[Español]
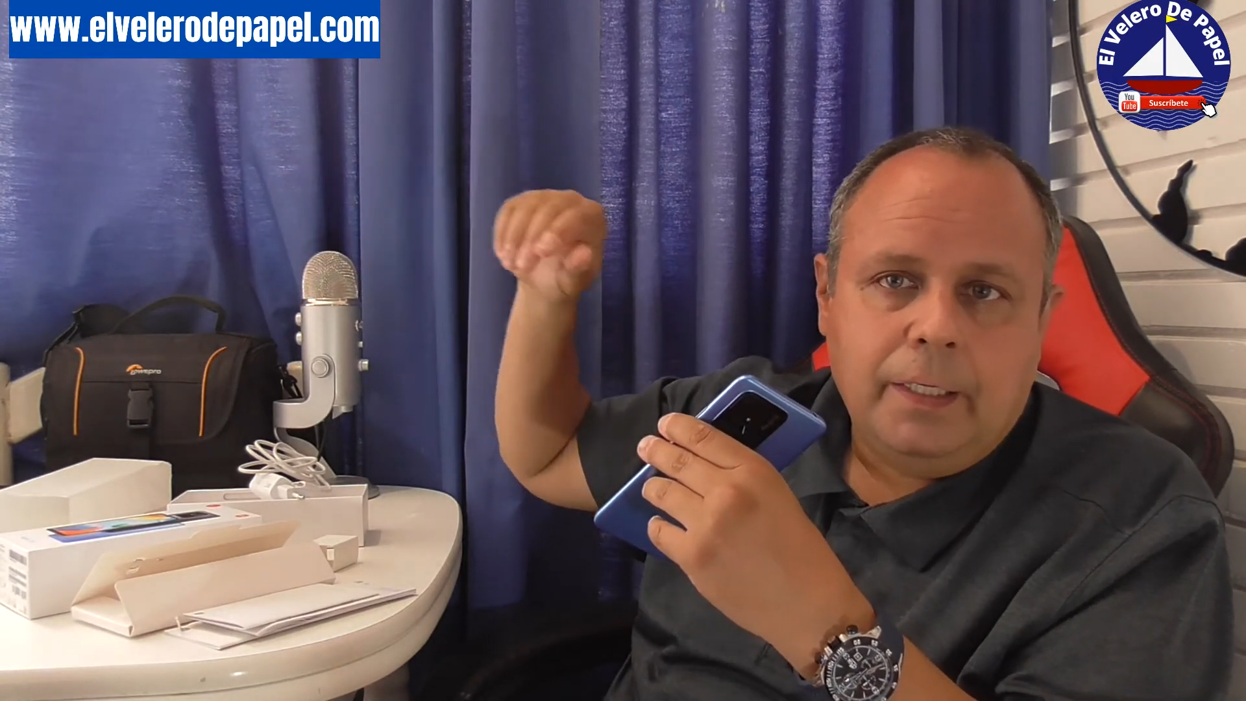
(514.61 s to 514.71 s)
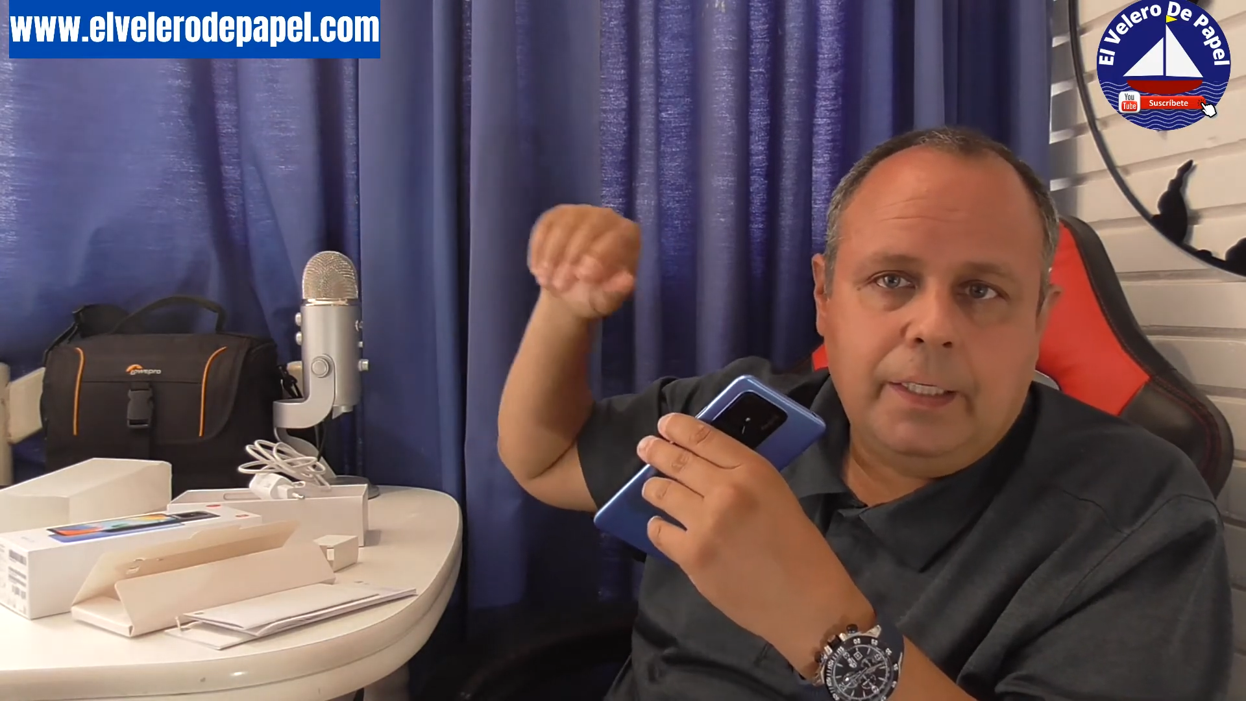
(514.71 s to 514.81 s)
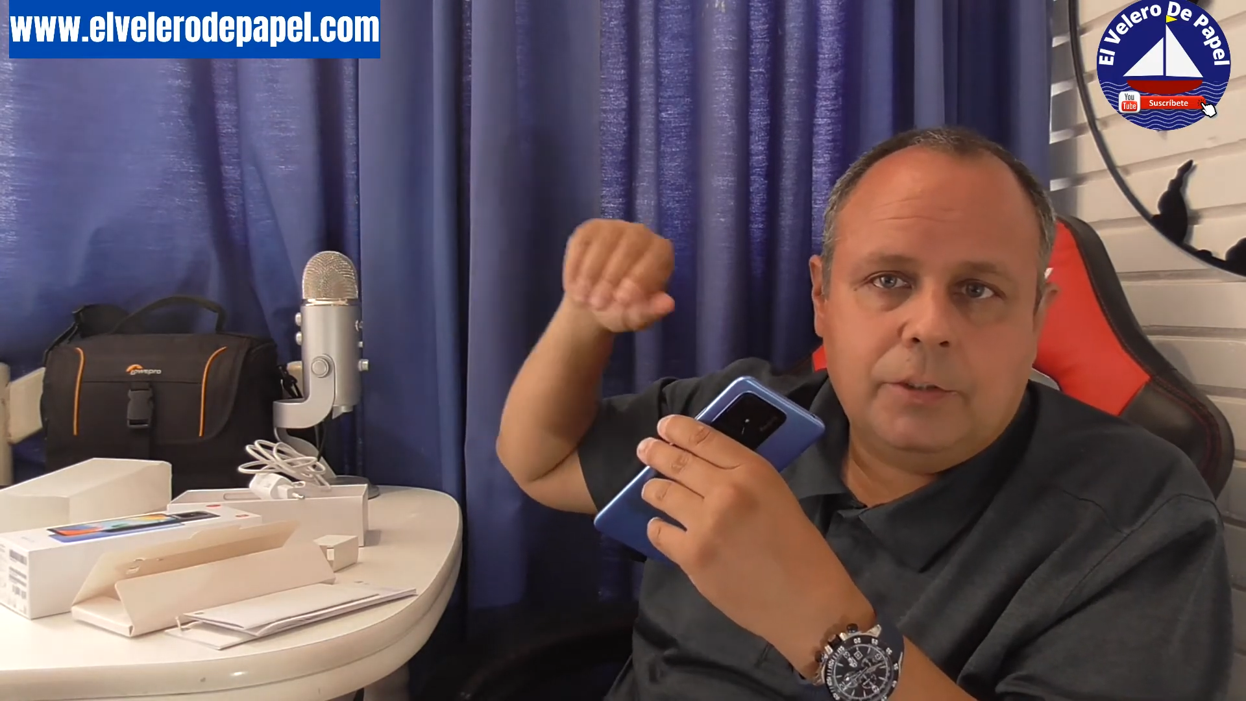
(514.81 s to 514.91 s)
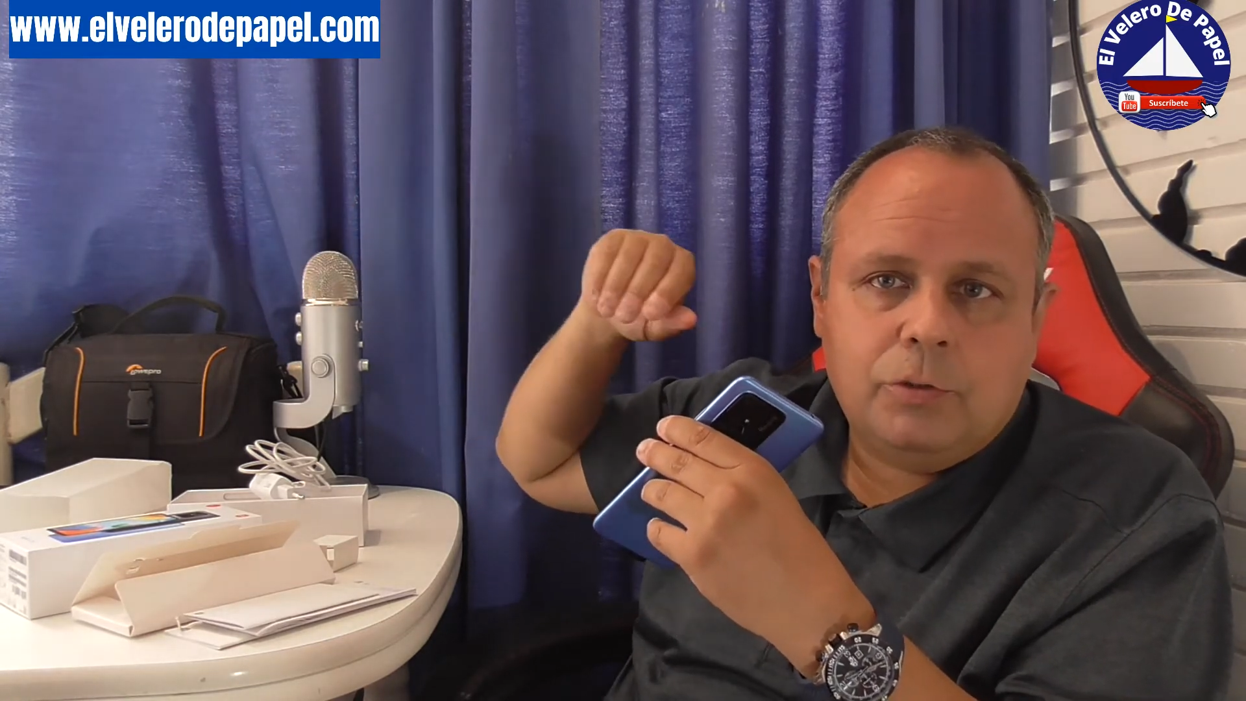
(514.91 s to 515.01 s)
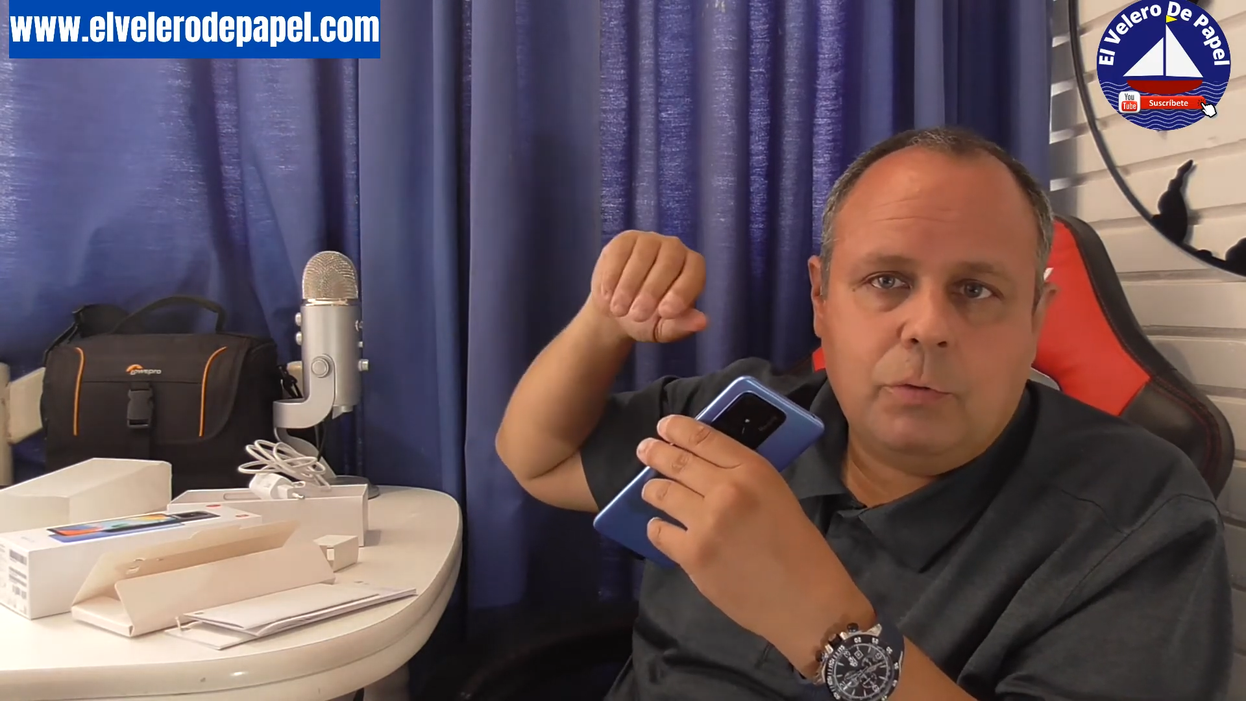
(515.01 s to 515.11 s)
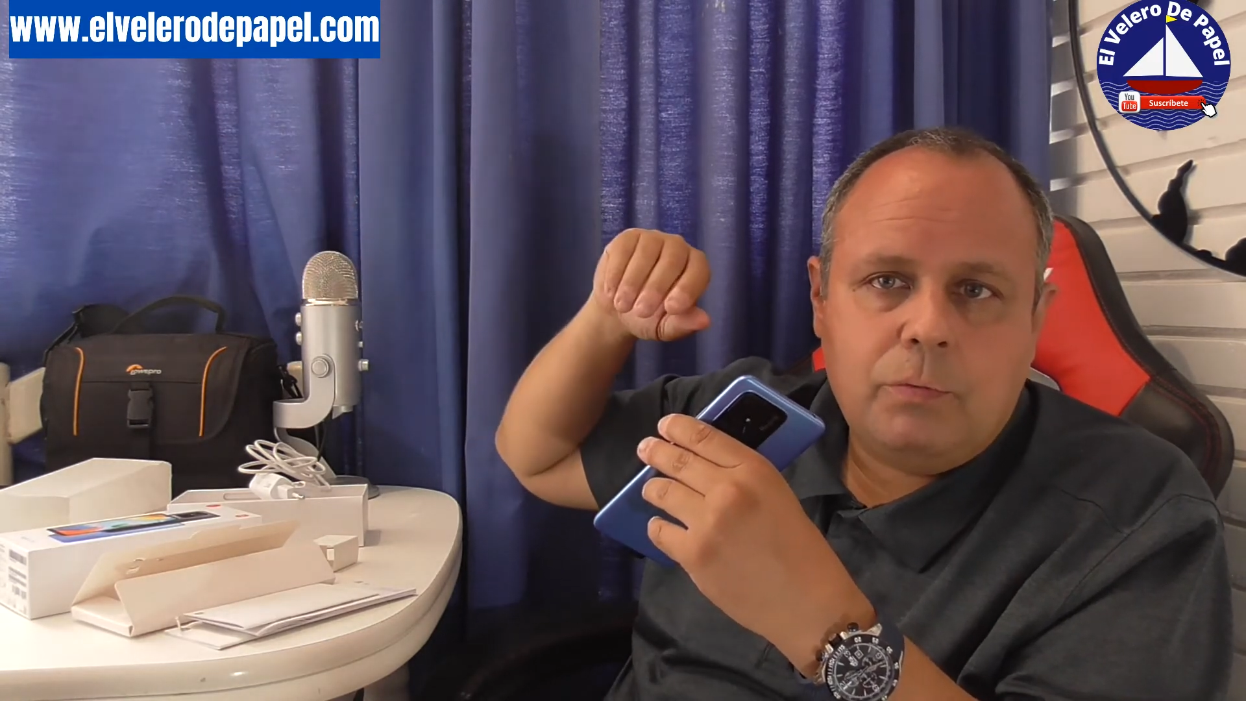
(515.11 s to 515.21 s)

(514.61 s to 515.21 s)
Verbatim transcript: hizo